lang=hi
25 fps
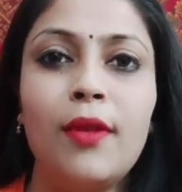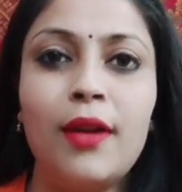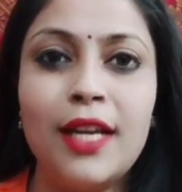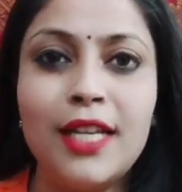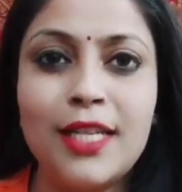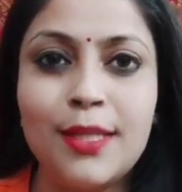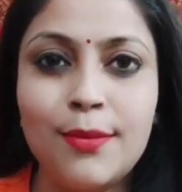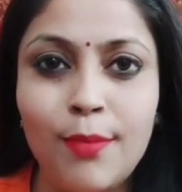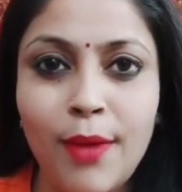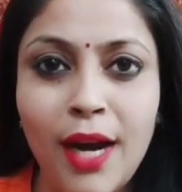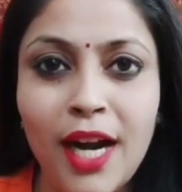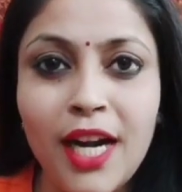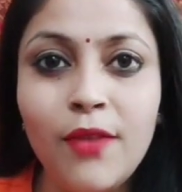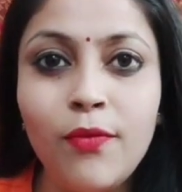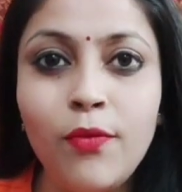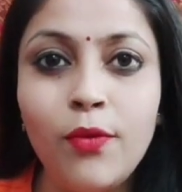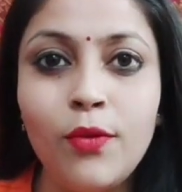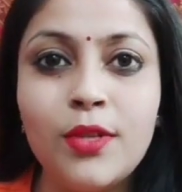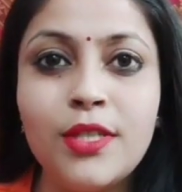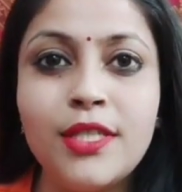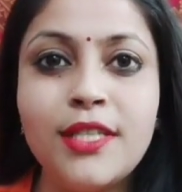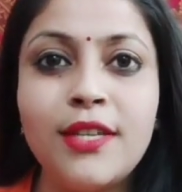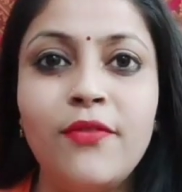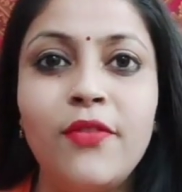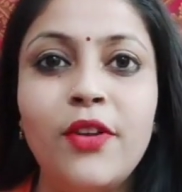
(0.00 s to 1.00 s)
स्मार्टफोन
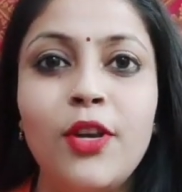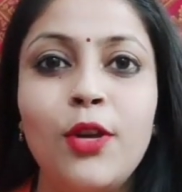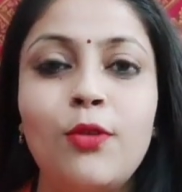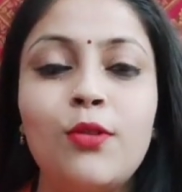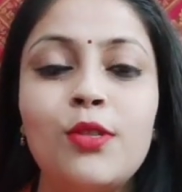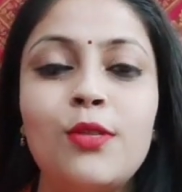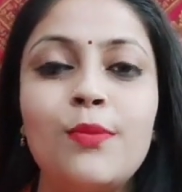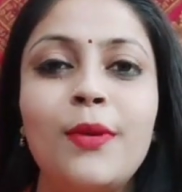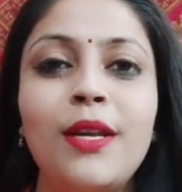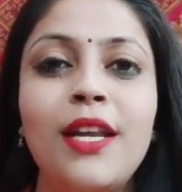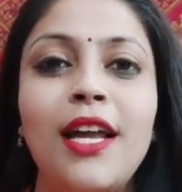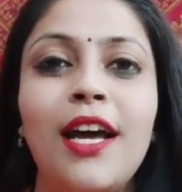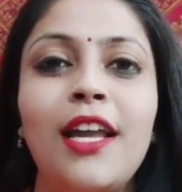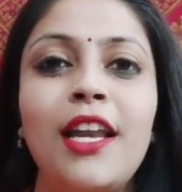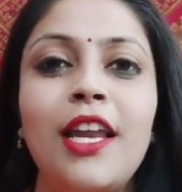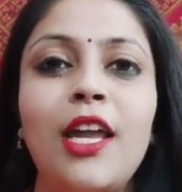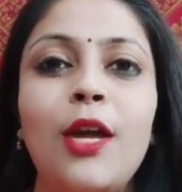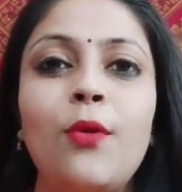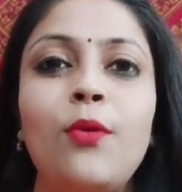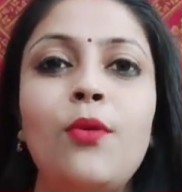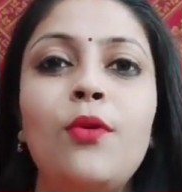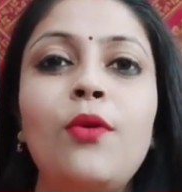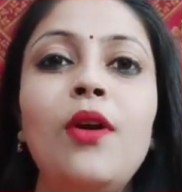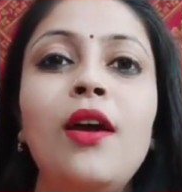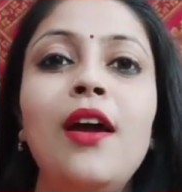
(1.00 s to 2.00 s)
से वीडियोस बना रही
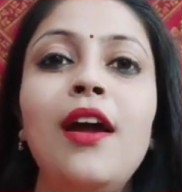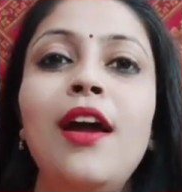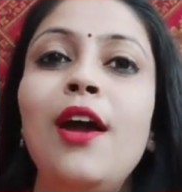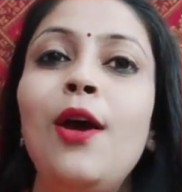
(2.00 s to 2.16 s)
हूँ